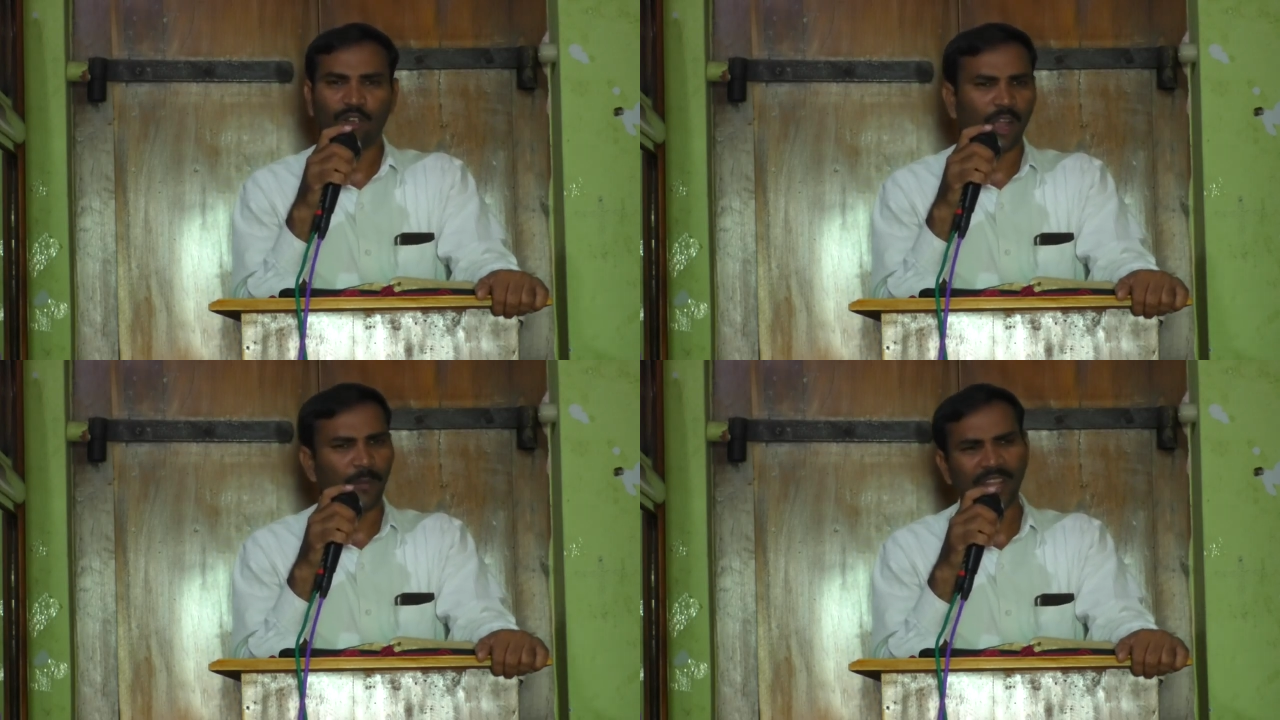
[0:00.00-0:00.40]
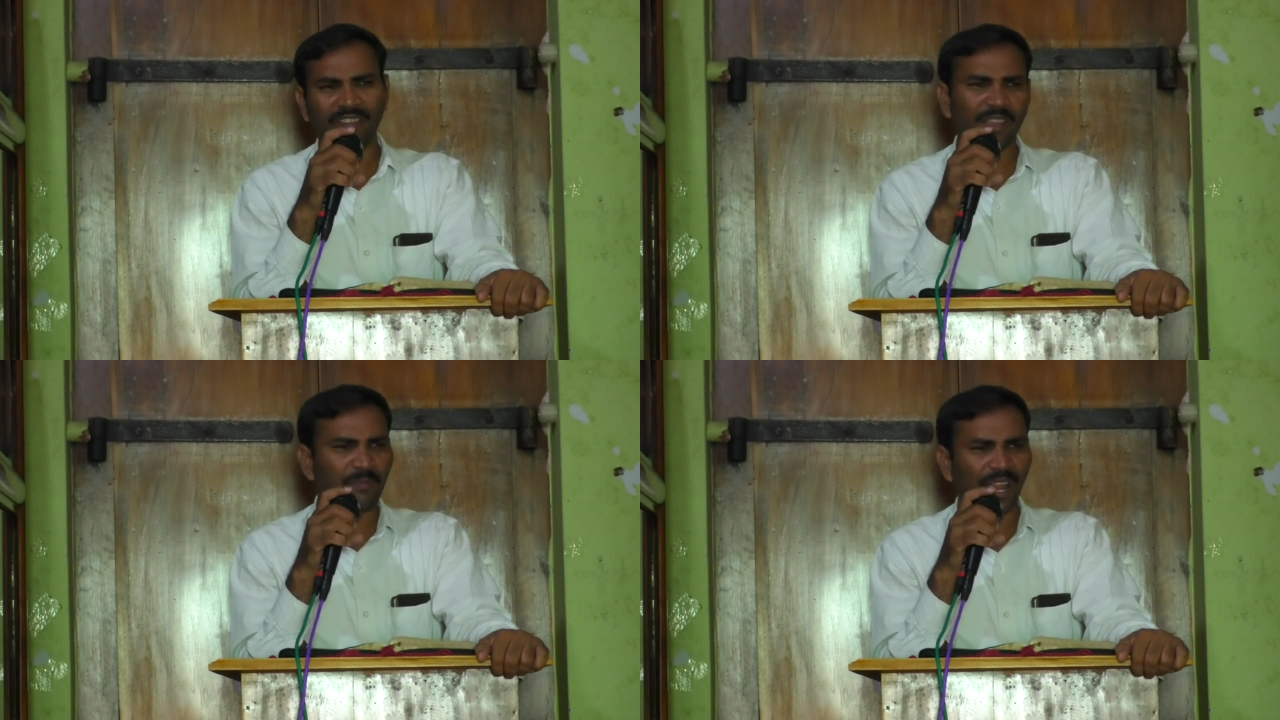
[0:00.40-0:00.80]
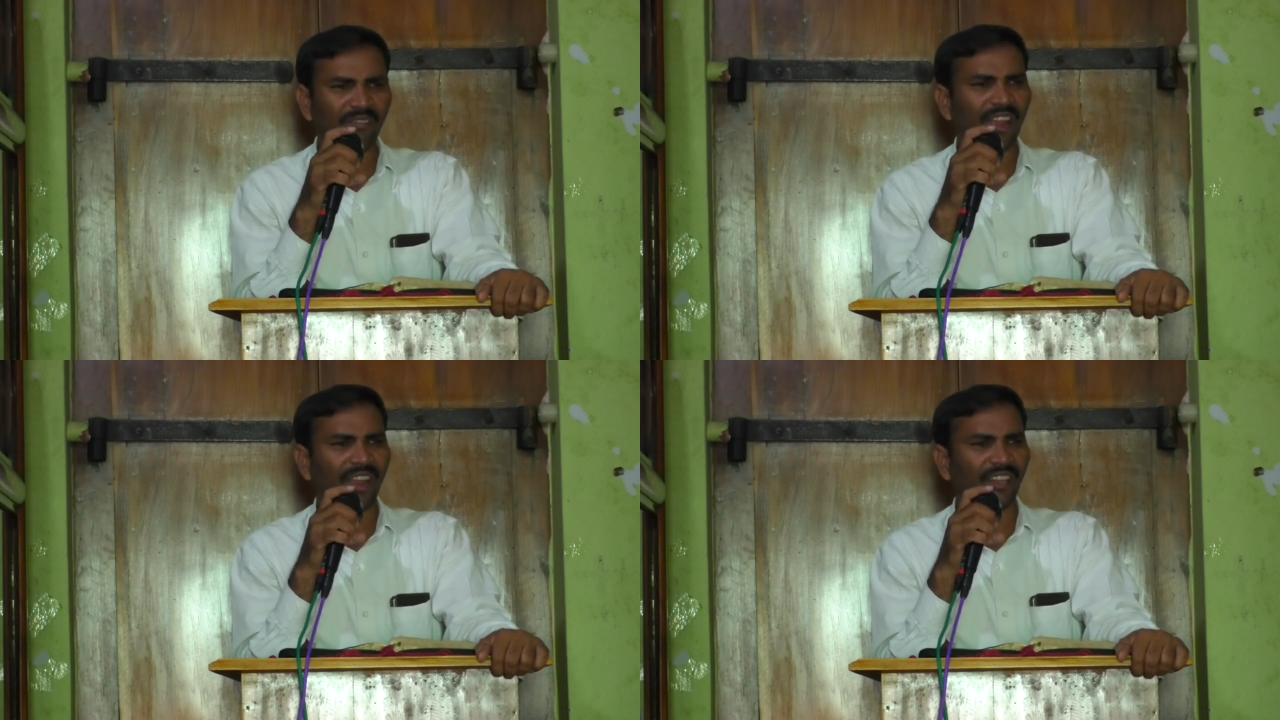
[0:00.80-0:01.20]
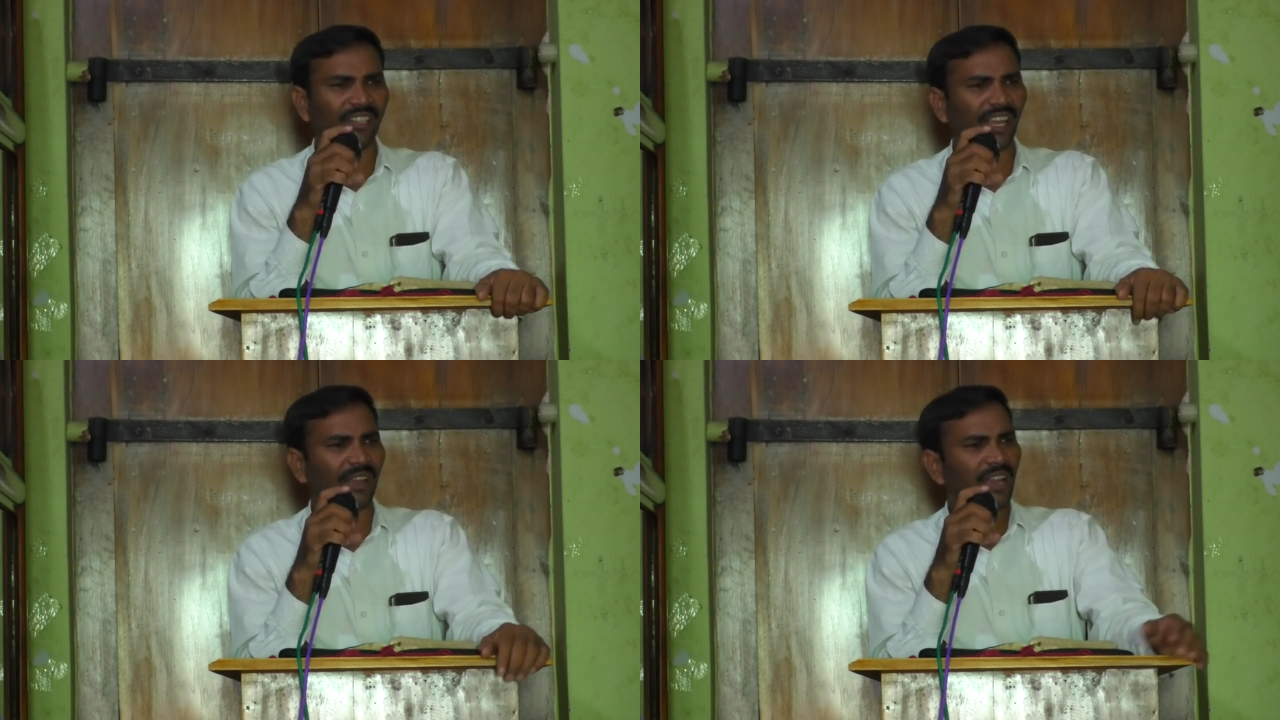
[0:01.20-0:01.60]
ఒకప్పుడు ఈమెకి భయమే
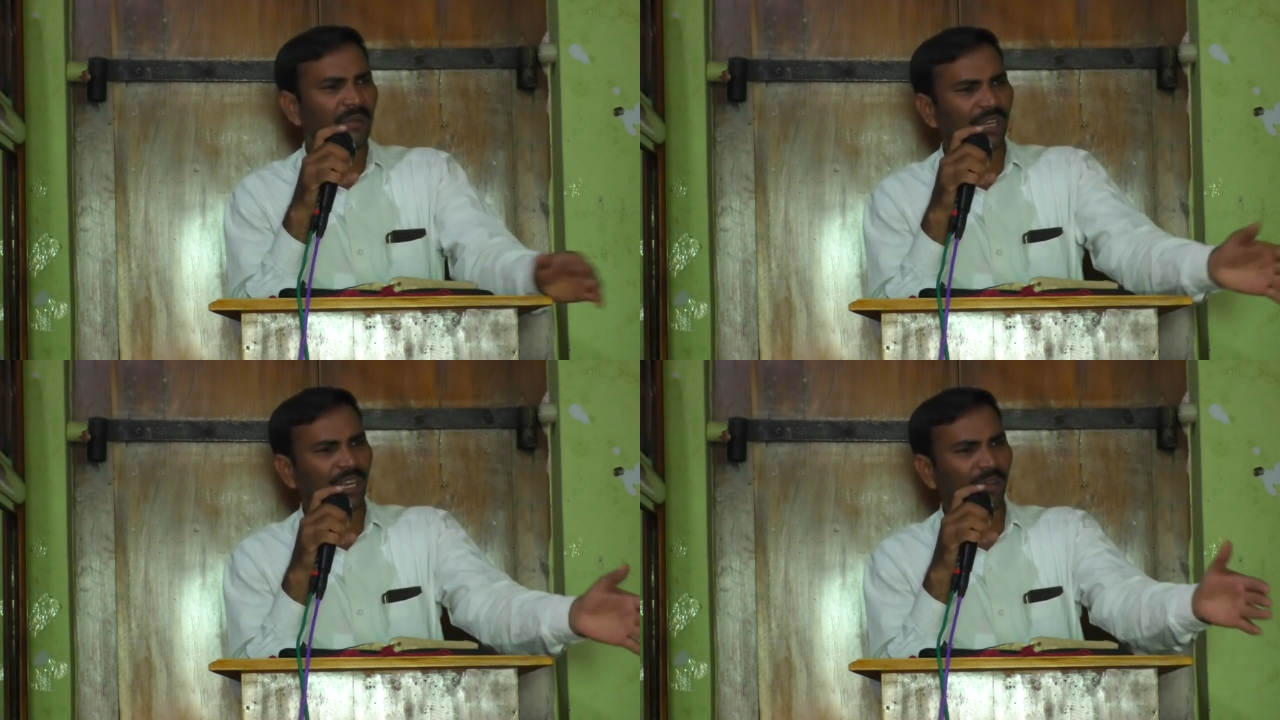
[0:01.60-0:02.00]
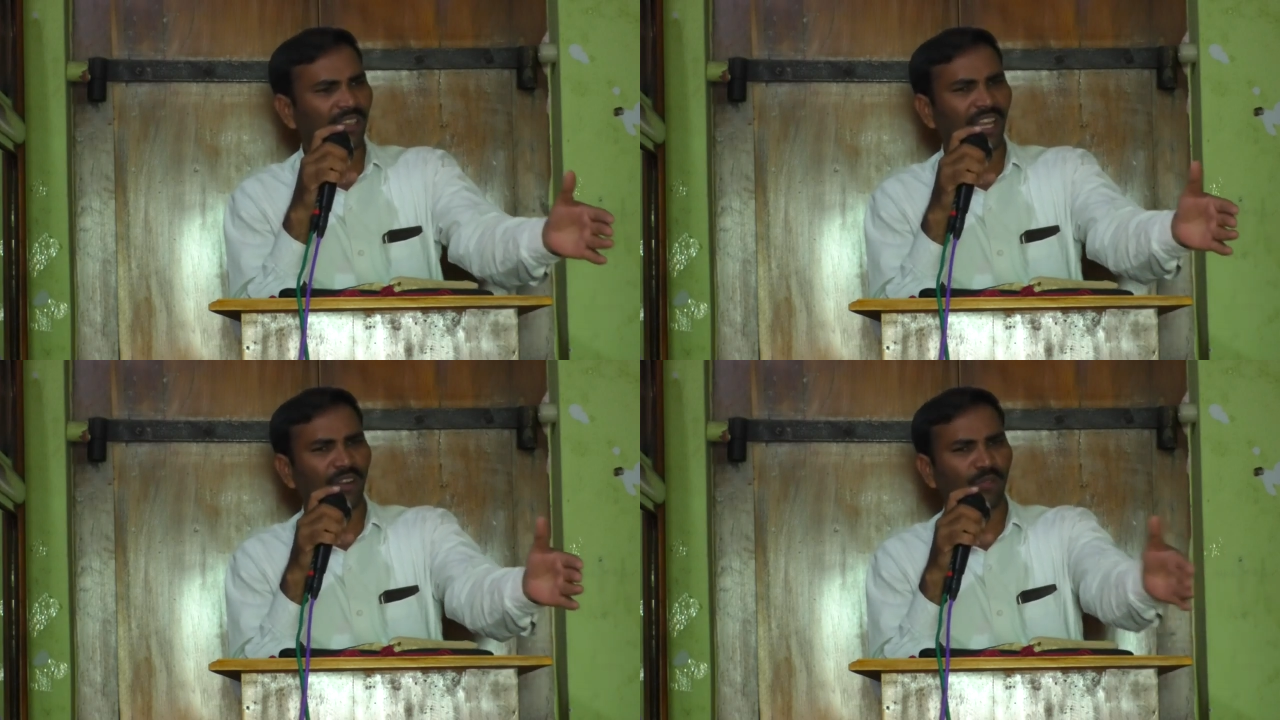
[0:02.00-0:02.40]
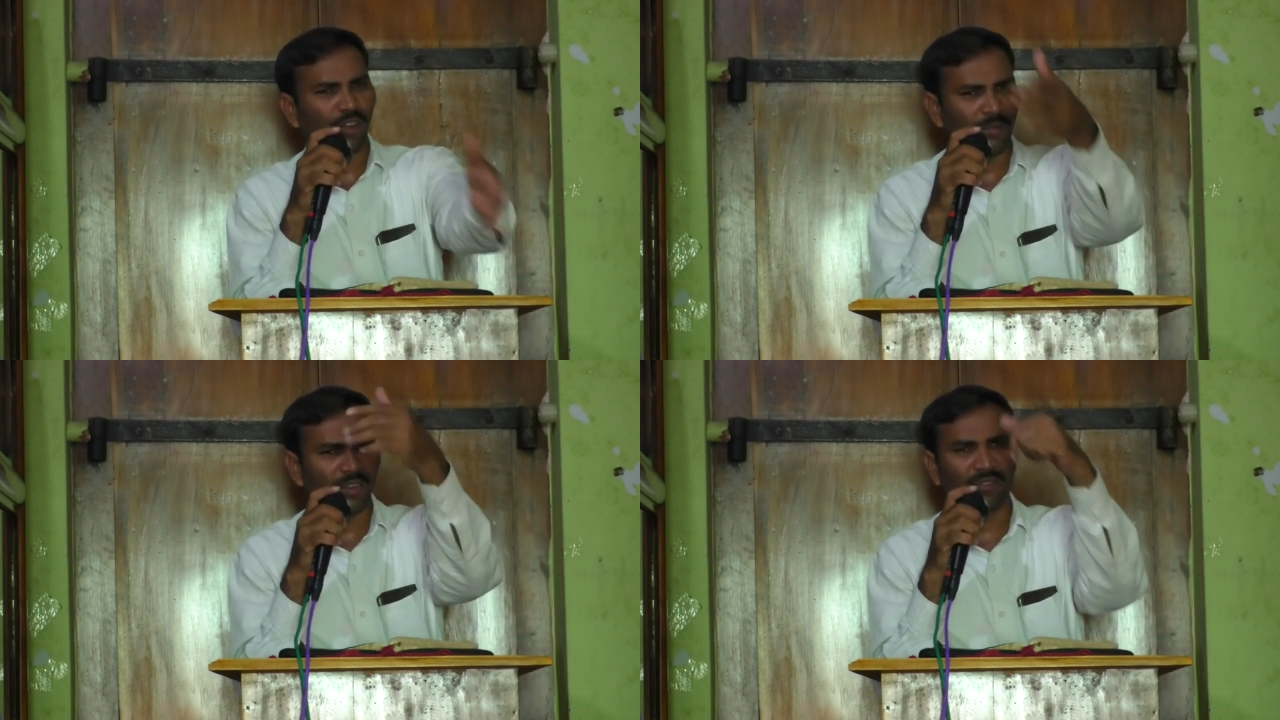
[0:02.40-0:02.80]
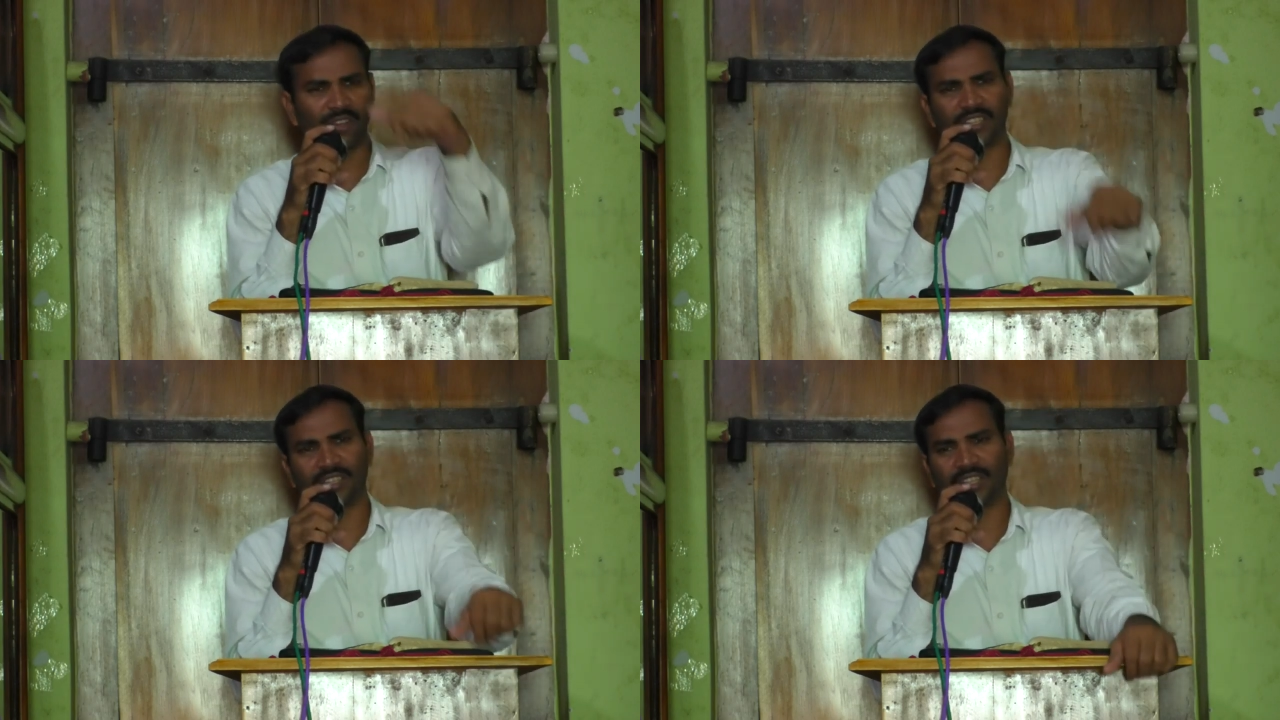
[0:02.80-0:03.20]
అందుకే మిట్ట మధ్యాహ్నం
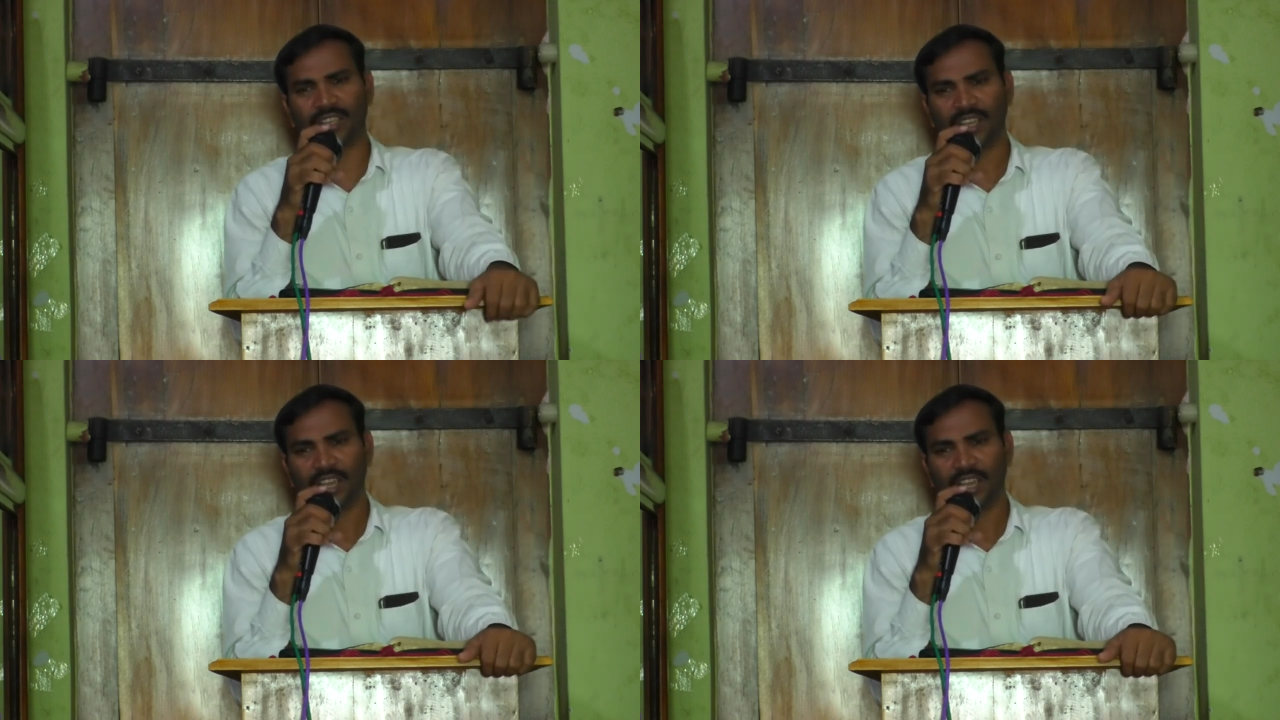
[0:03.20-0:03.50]
పట్టుకుని వచ్చింది